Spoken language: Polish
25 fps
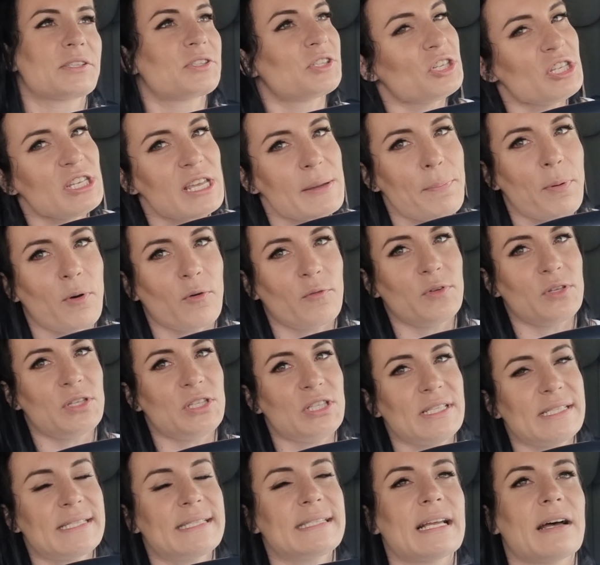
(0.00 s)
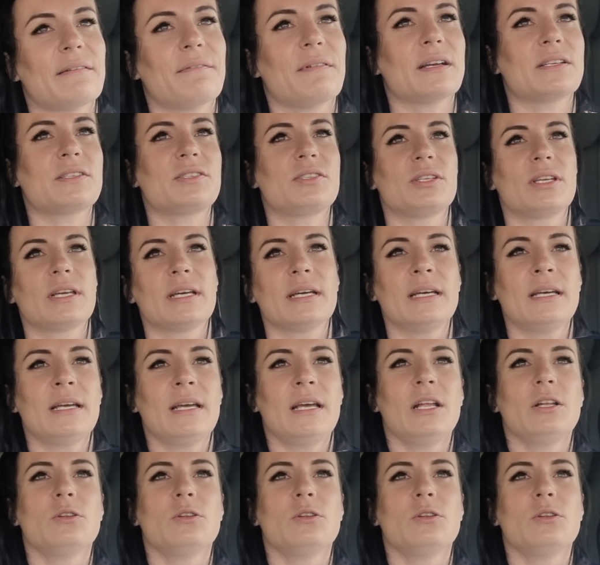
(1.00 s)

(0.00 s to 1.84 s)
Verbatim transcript: gdzie nie powinni stawać, nie?